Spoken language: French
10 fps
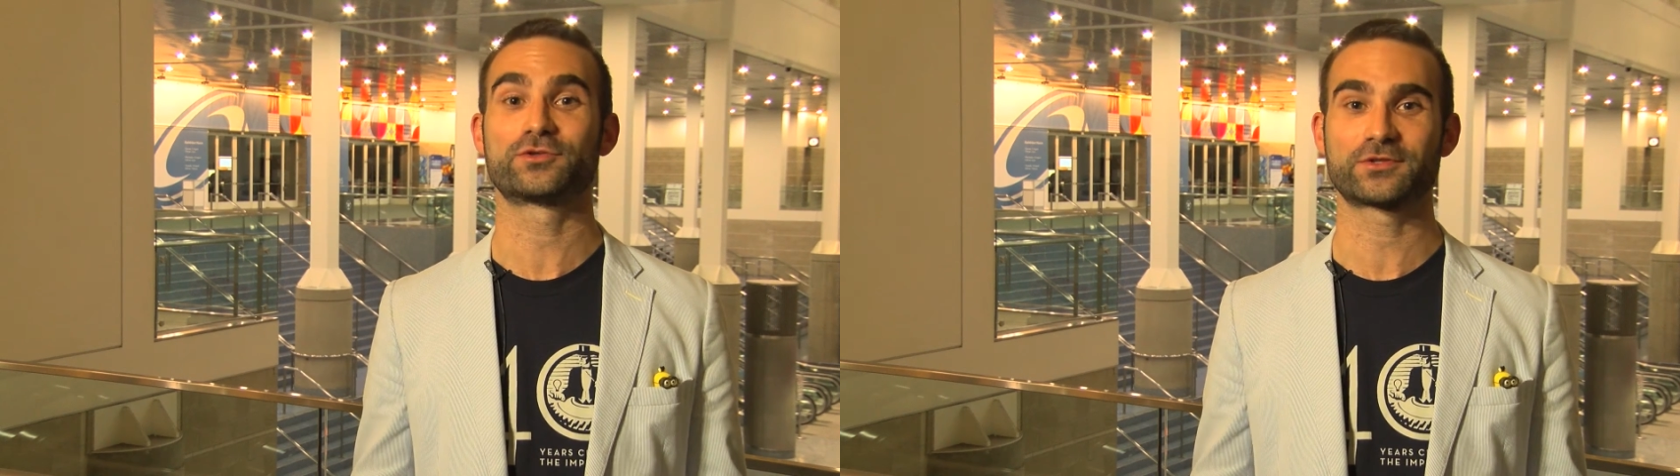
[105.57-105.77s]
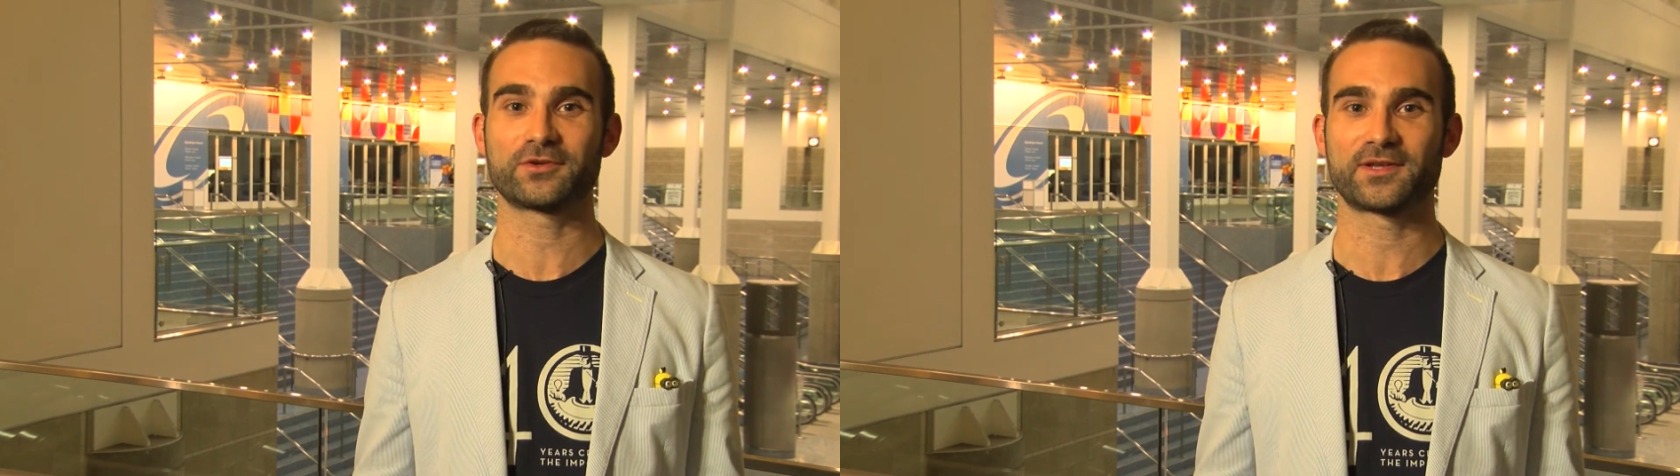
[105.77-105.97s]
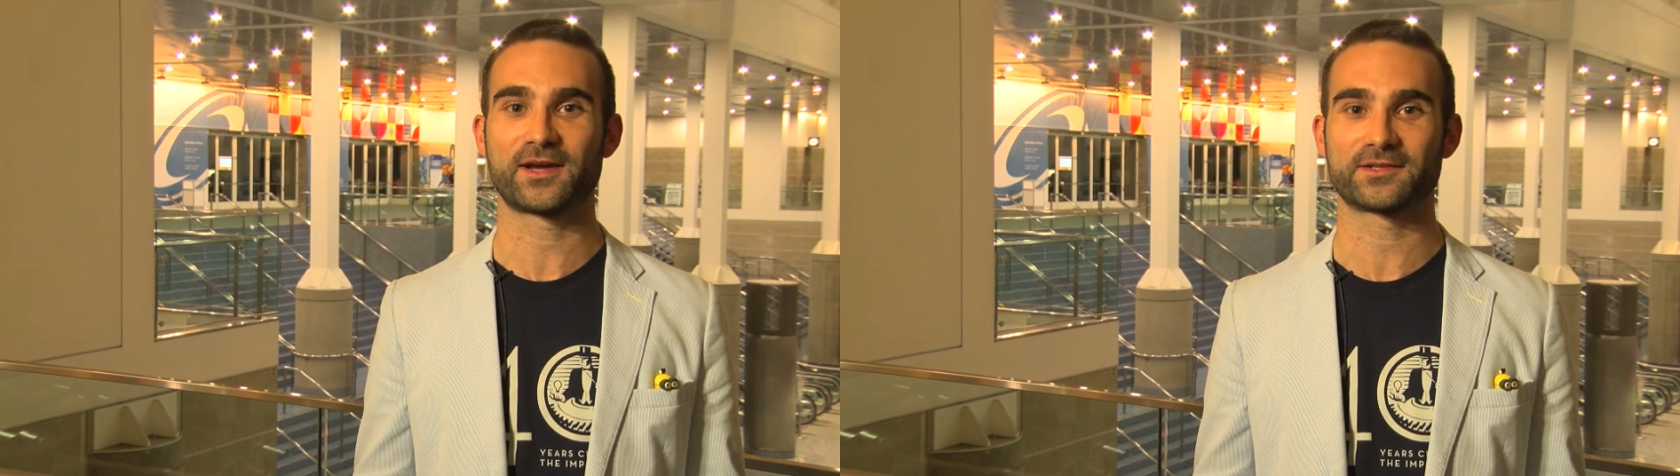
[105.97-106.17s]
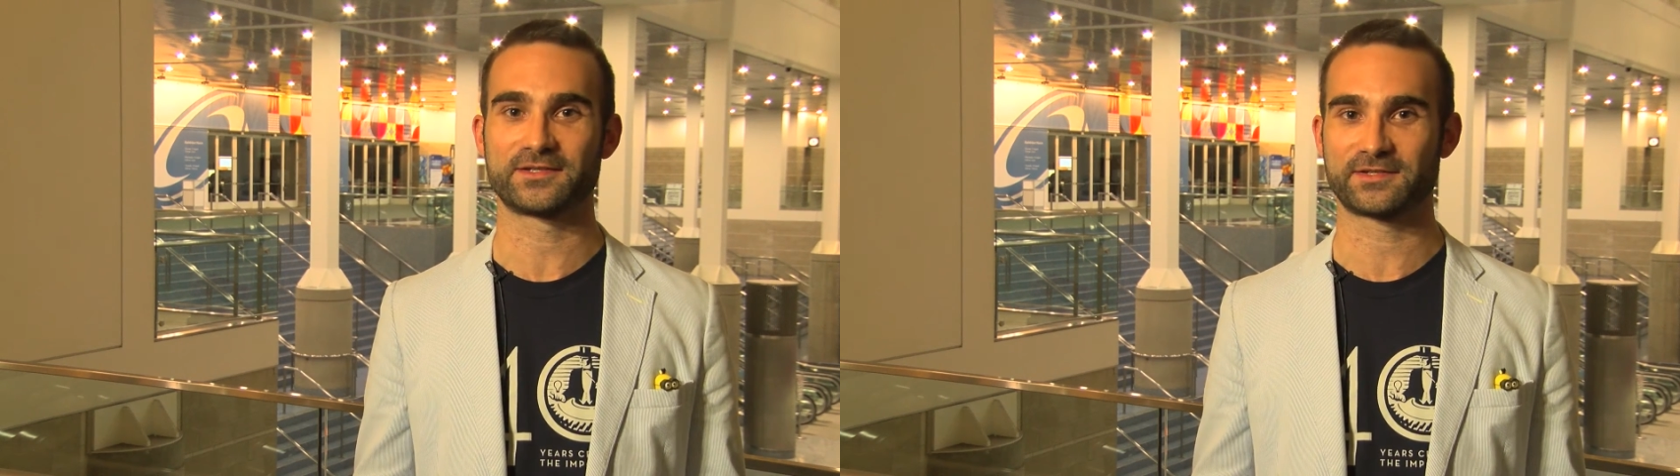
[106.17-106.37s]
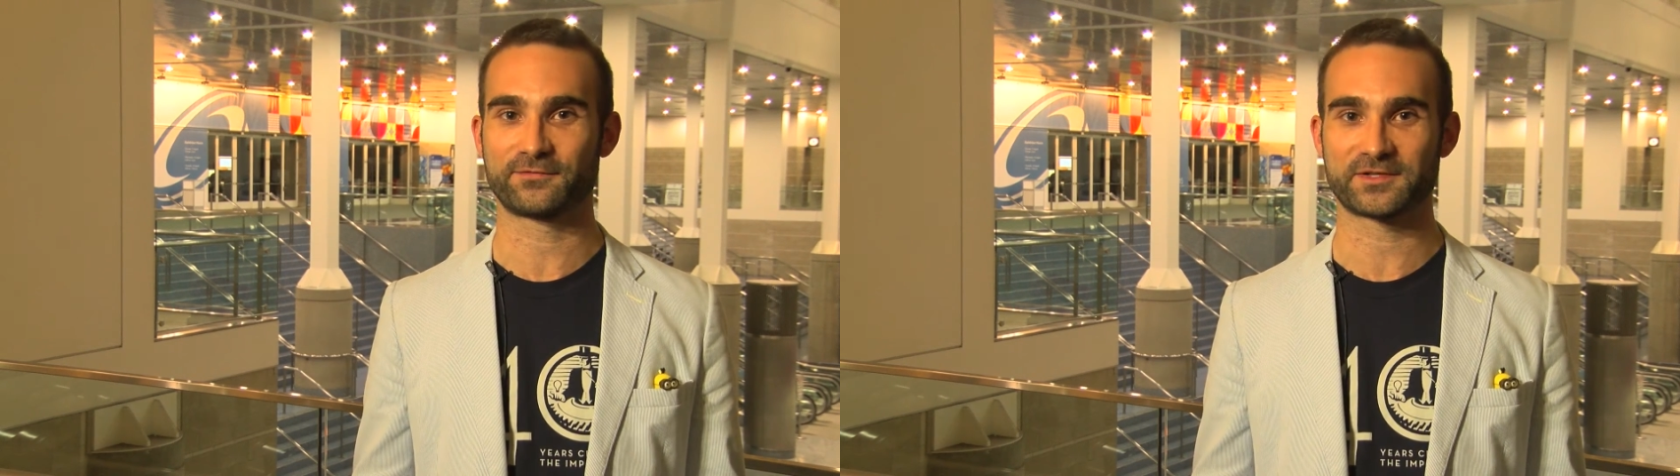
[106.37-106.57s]
standard
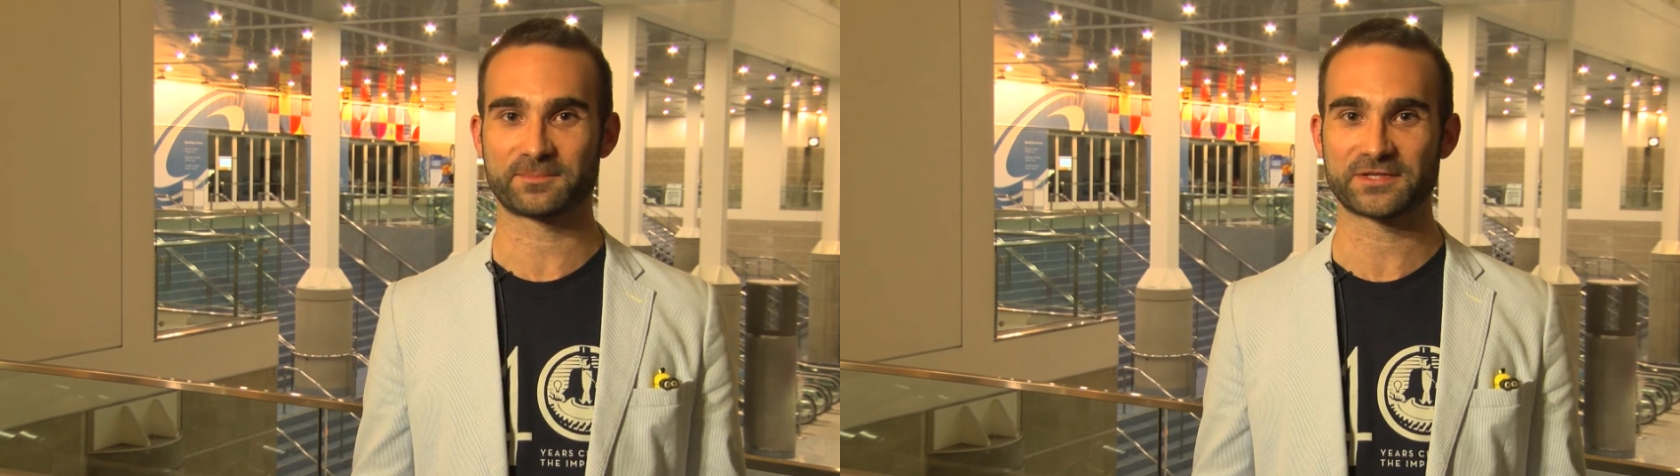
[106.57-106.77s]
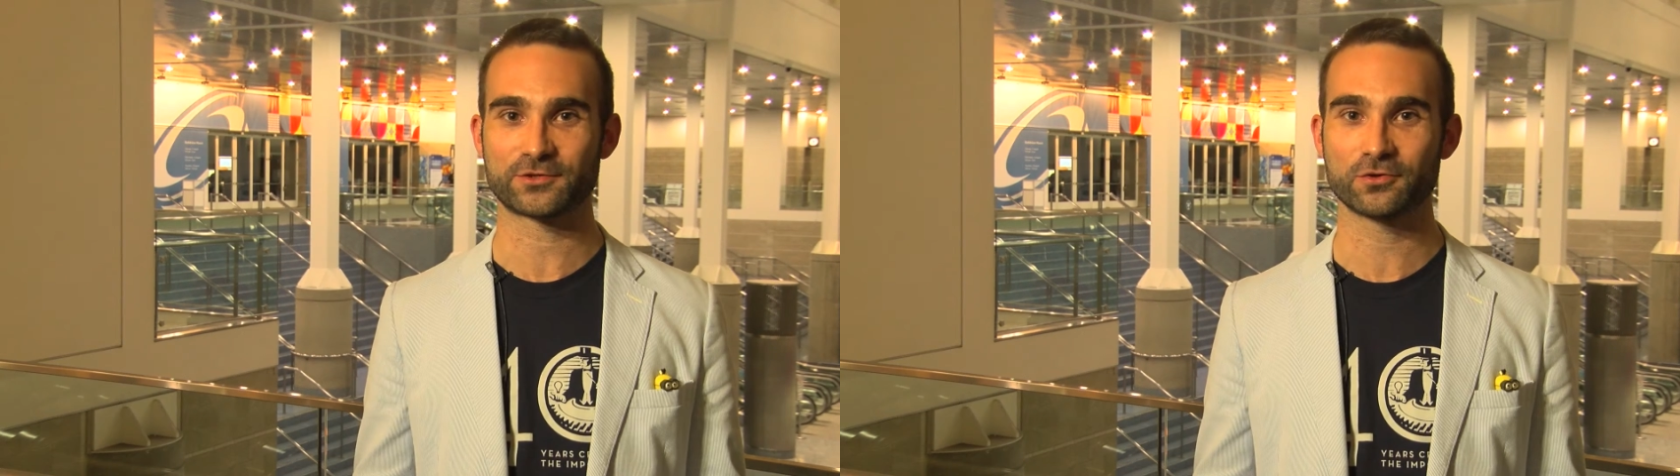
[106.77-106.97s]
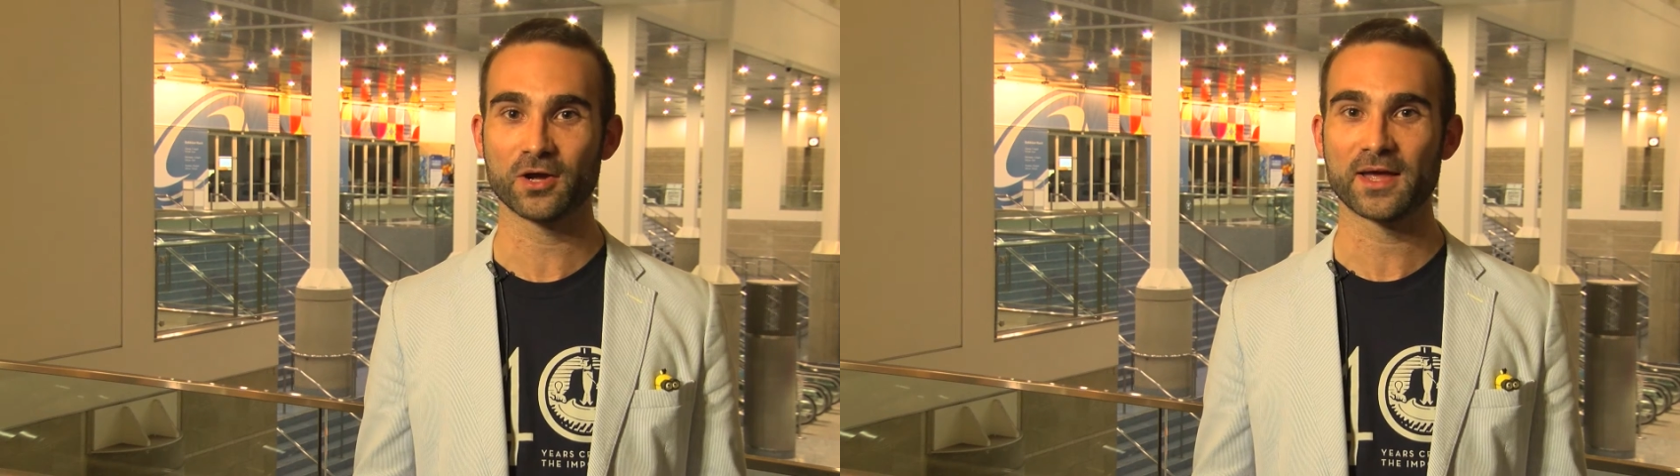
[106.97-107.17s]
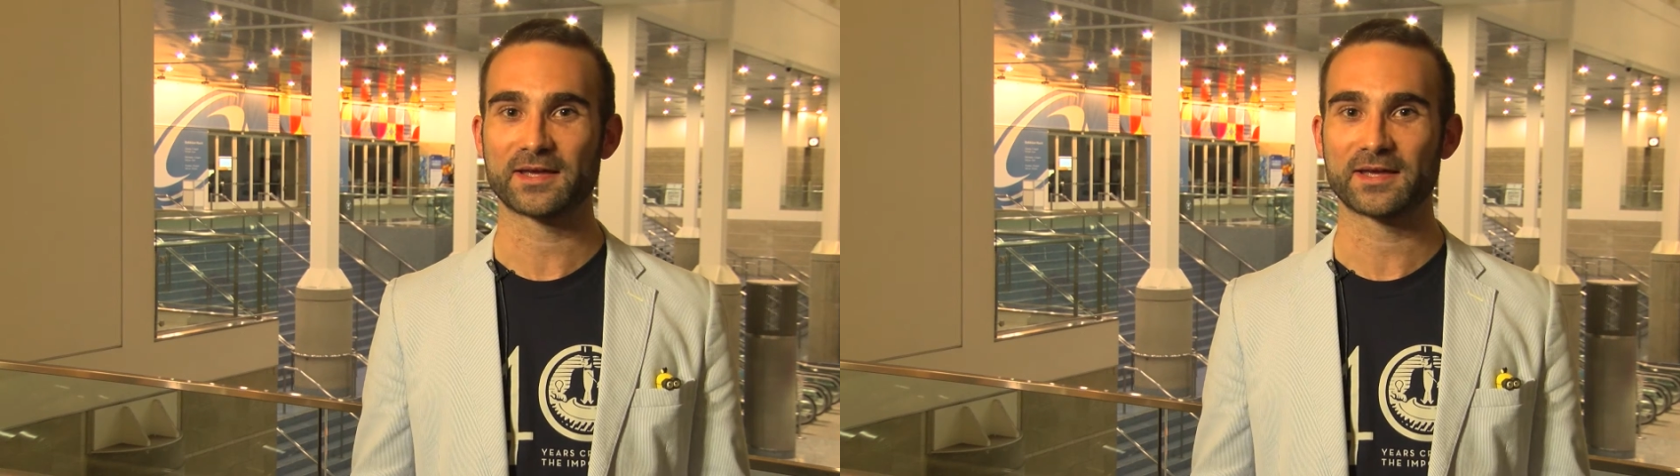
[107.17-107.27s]
des effets spéciaux